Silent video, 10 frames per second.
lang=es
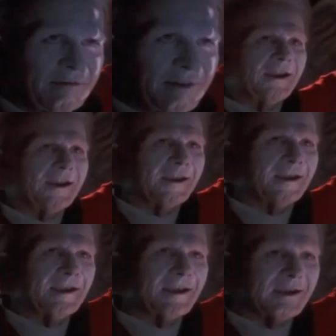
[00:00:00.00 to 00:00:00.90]
y se le
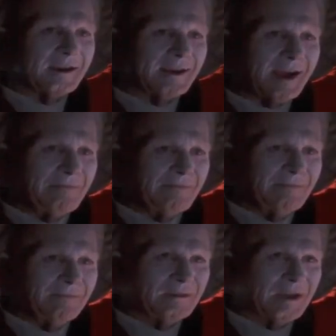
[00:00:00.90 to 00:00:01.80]
considera el rey de
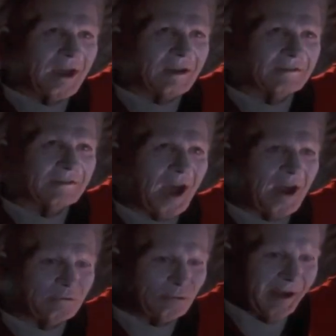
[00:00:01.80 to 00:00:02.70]
los vampiros
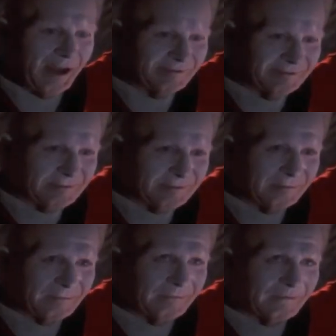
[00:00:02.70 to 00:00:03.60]
y
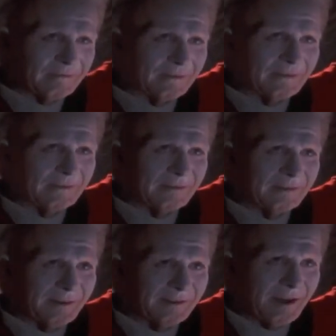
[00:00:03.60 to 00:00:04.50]
gobernante en el
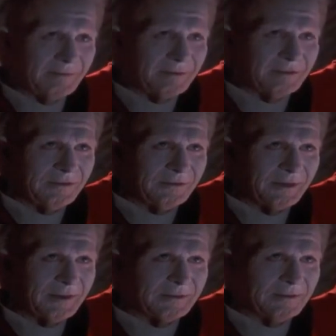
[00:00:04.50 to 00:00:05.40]
castillo Drácula.
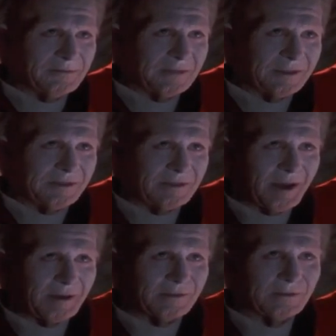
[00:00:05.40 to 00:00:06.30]

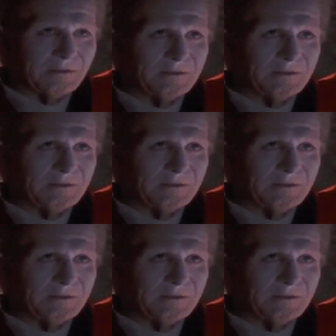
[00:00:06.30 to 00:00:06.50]
Lo que